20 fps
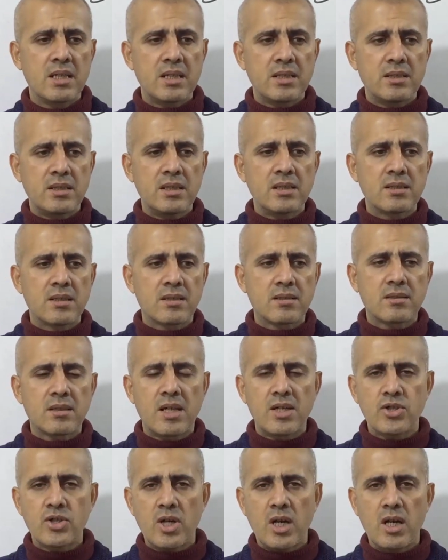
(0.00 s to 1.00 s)
تقدر
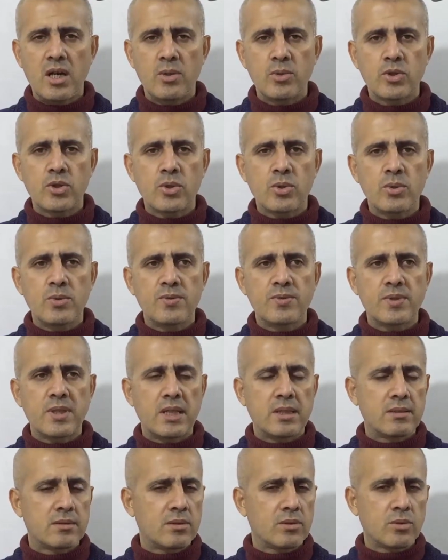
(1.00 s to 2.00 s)
تراجعها وتشوف
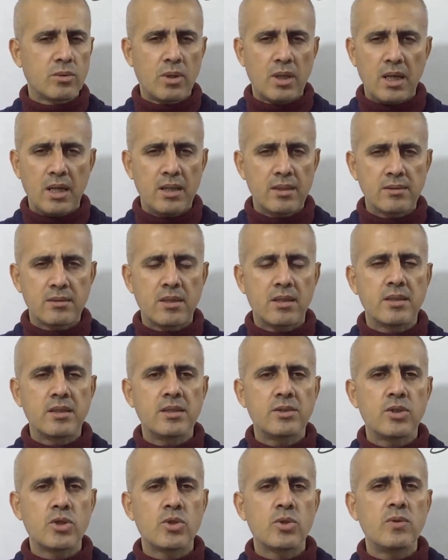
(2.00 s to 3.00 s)
يعني تدخل على
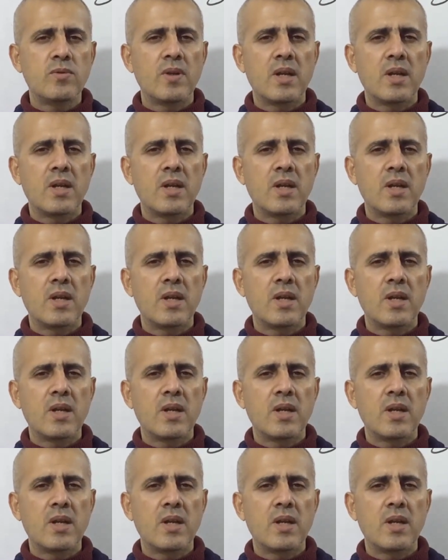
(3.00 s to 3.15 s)
الانترنت تشوف